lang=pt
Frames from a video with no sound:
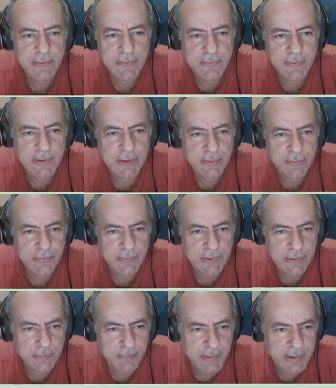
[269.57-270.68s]
Veio,
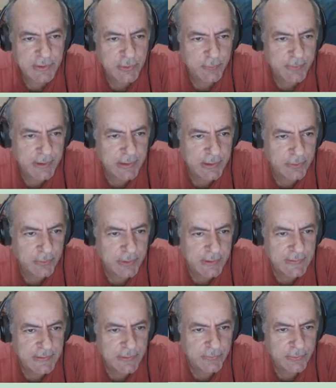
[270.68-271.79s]
veio, partiu para
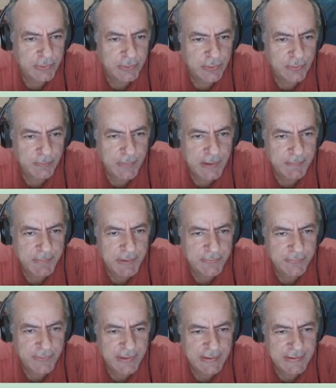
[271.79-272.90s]
ignorância, vou tomar para
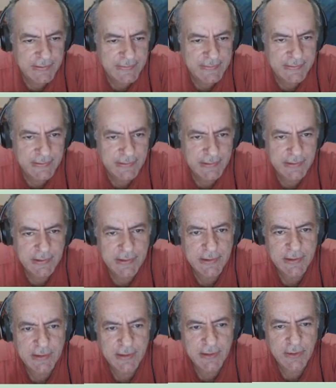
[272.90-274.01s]
enfraquecer.
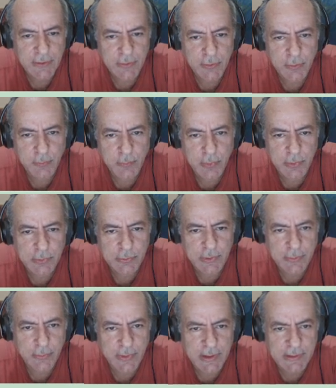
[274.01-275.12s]
O ponto é
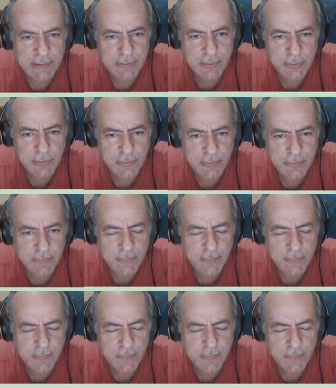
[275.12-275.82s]
4.